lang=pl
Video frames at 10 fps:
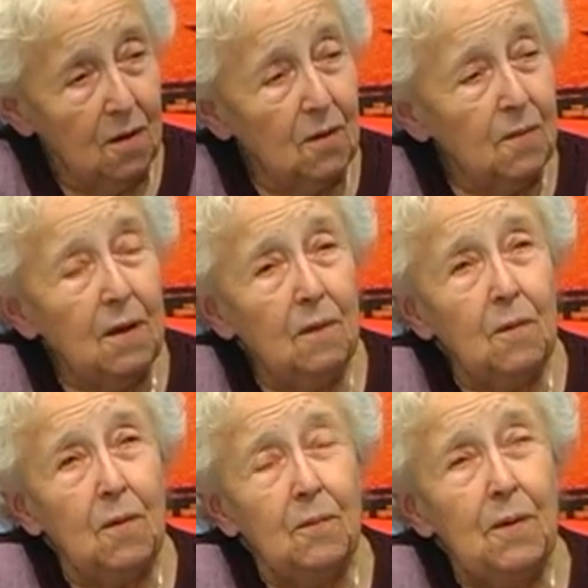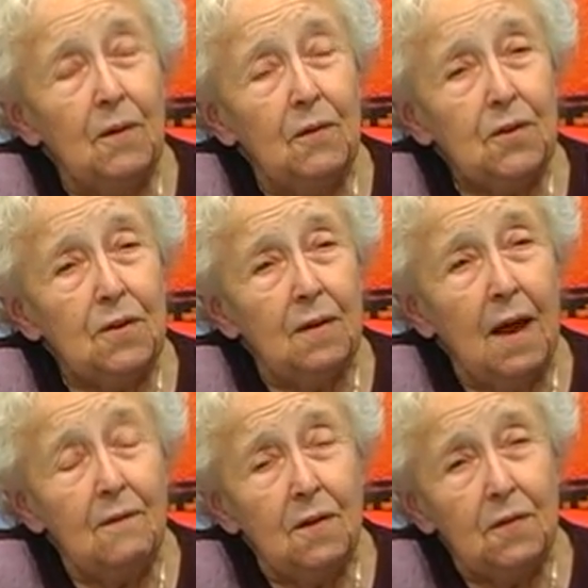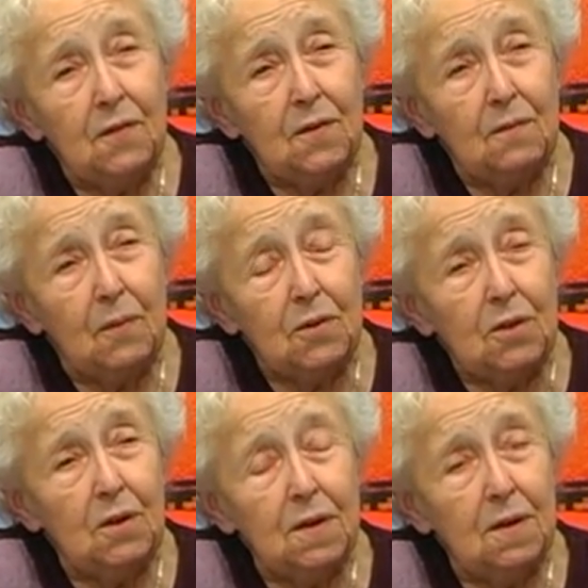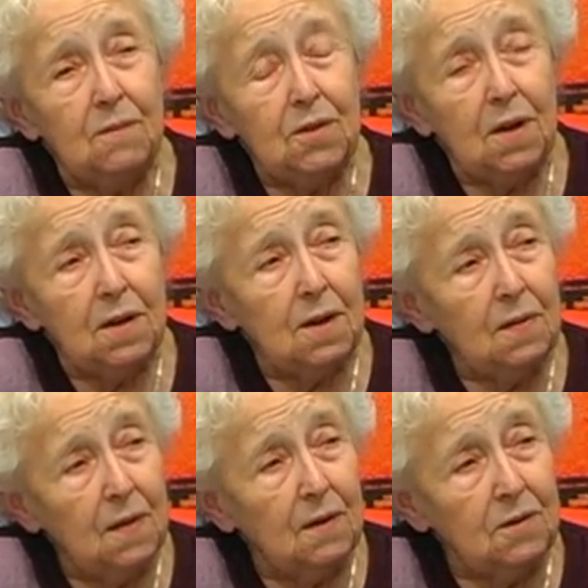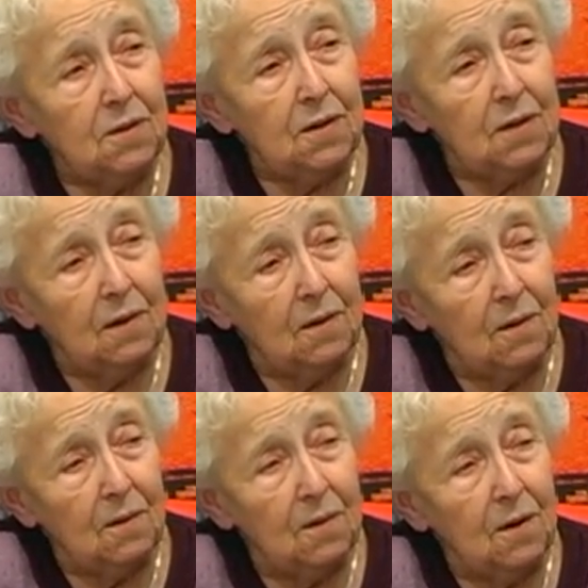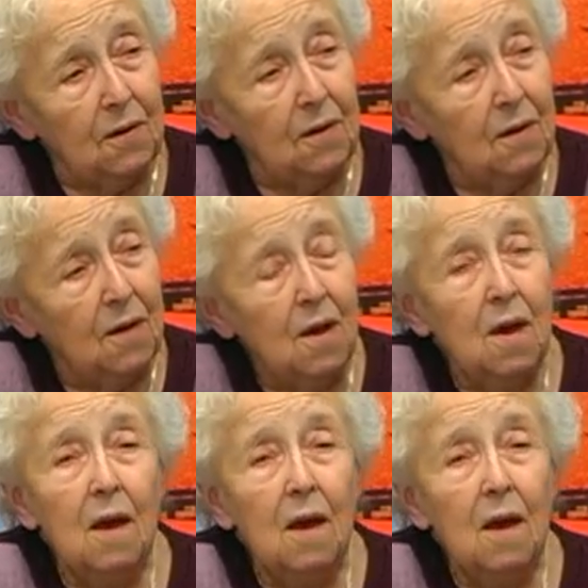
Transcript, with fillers: Dopiero, dopiero w, nawet w początkiem 1943 roku. Co się jeszcze. zmieniło?